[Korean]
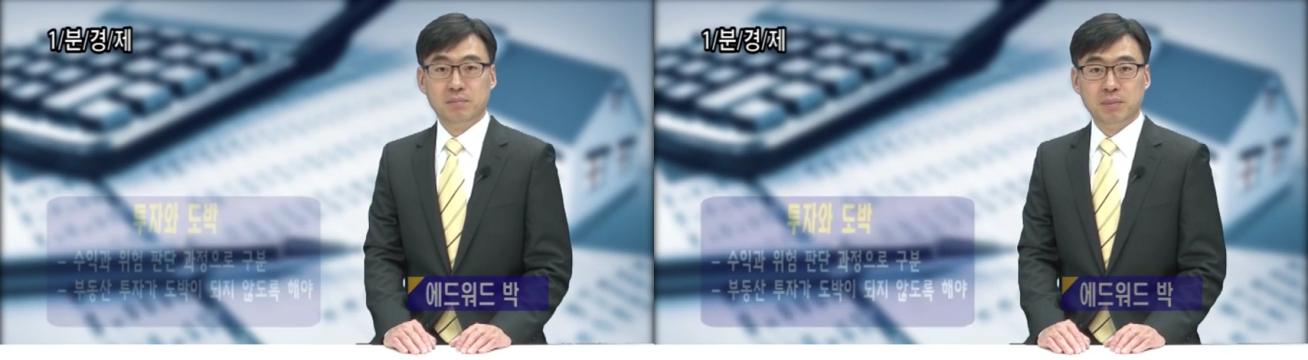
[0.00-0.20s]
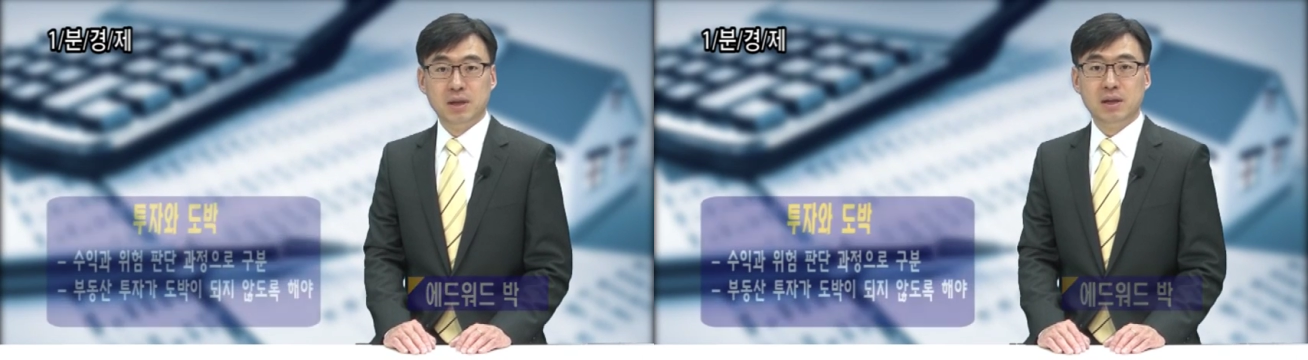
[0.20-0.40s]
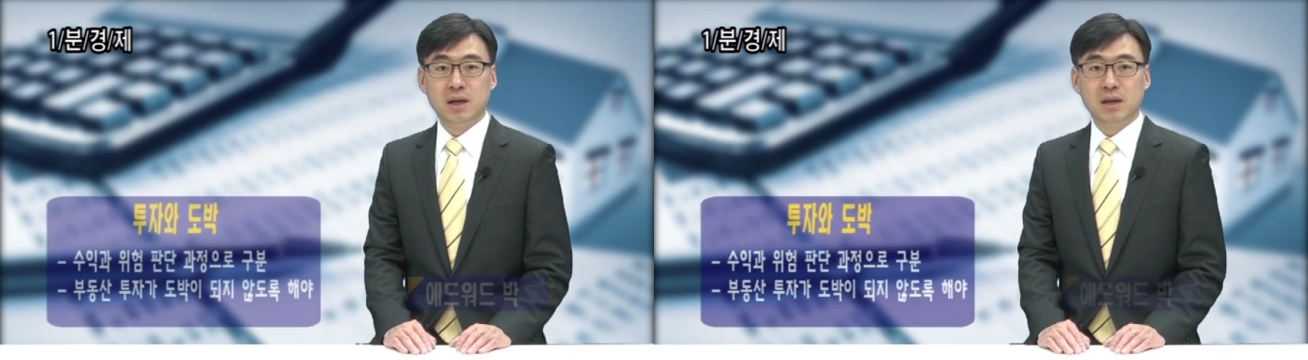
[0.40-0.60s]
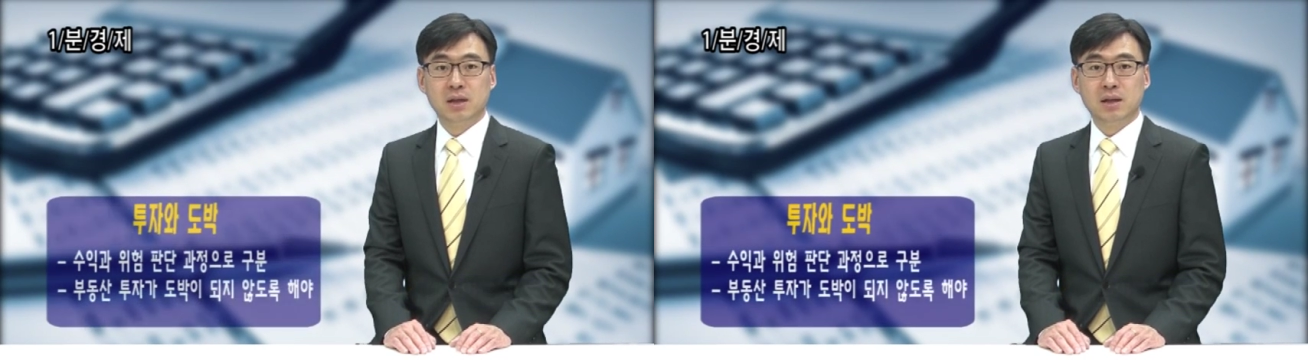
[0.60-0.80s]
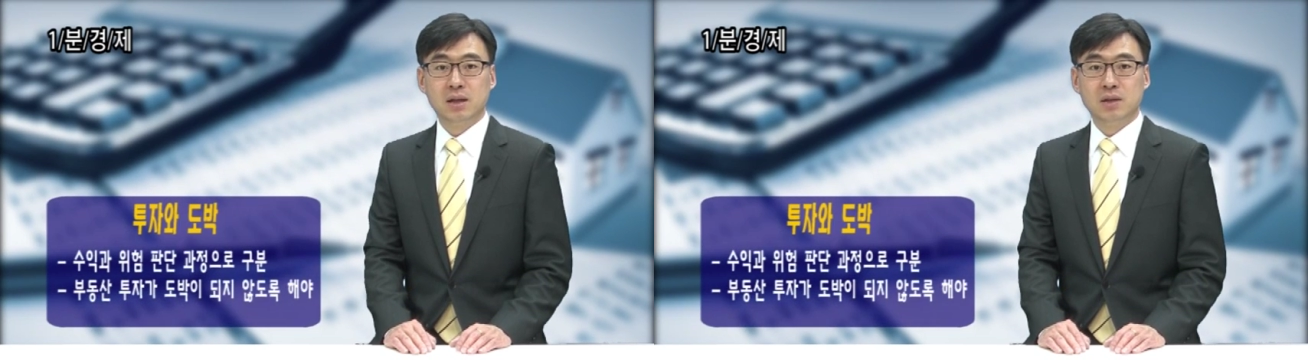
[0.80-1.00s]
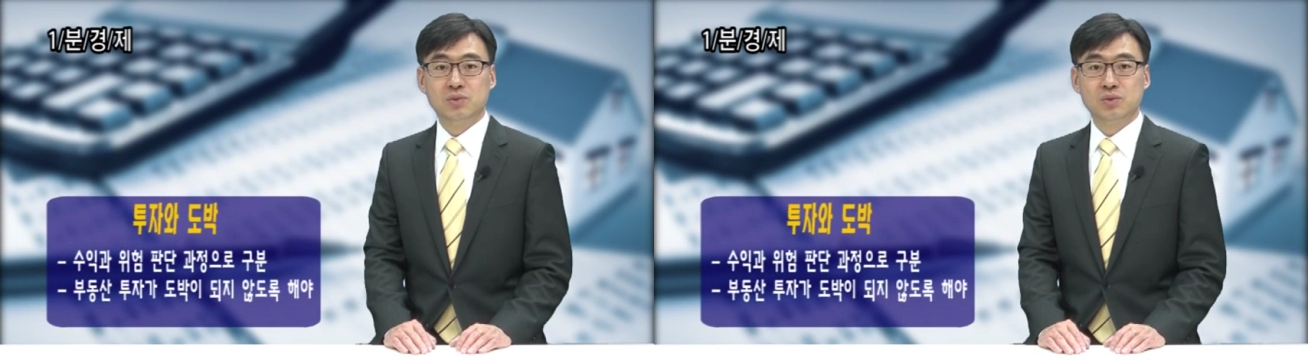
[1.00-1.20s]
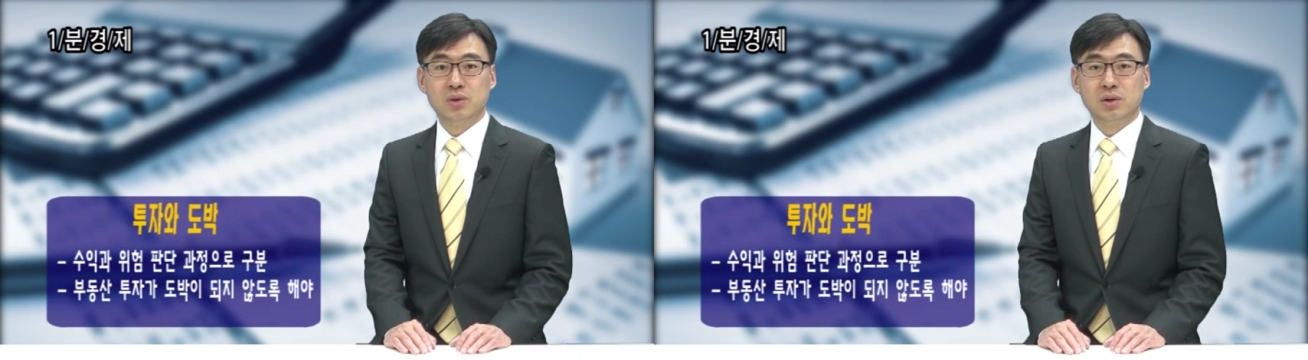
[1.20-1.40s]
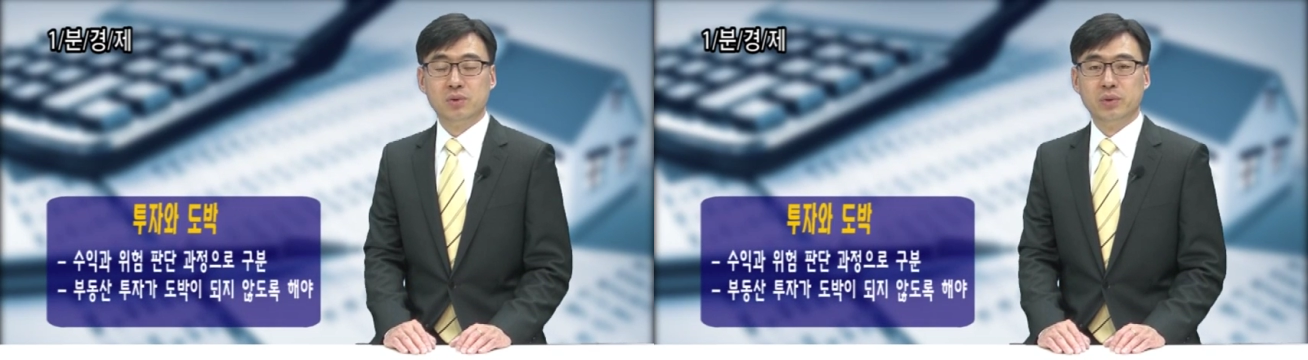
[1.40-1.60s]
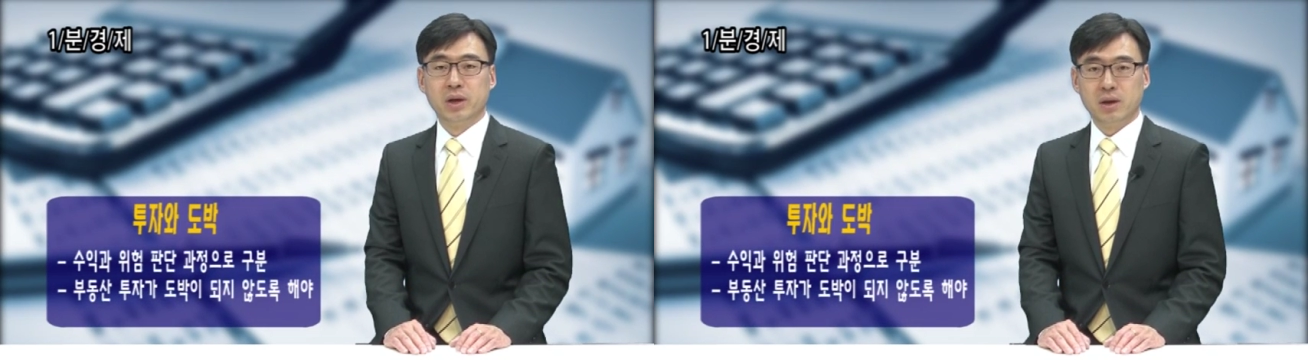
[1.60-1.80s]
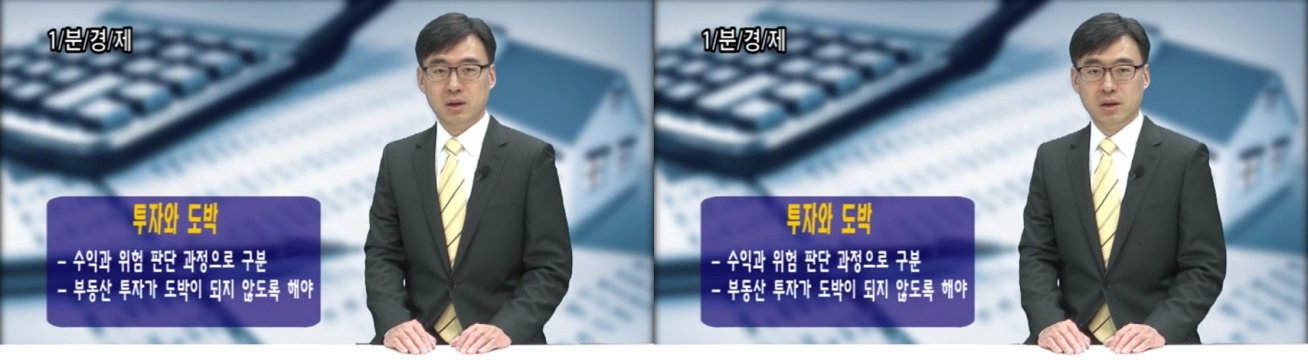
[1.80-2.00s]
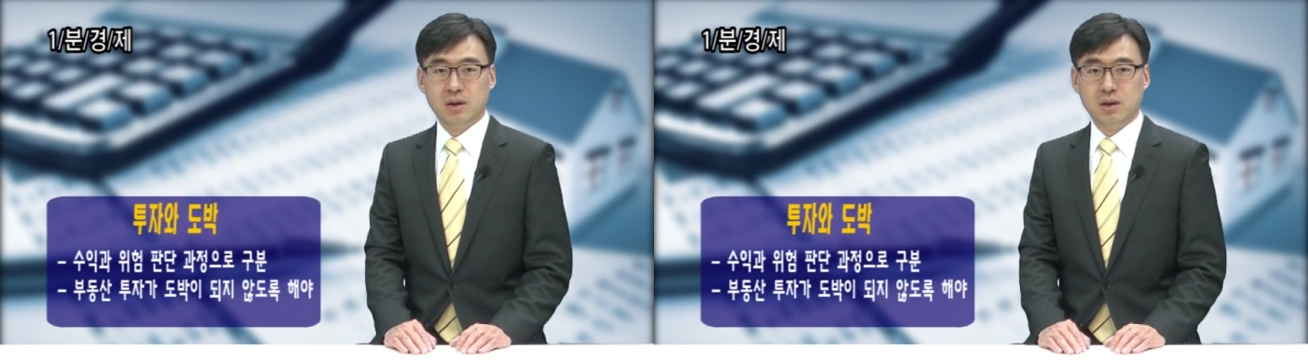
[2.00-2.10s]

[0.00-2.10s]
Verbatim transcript: 미래에 기대된 수익을 위해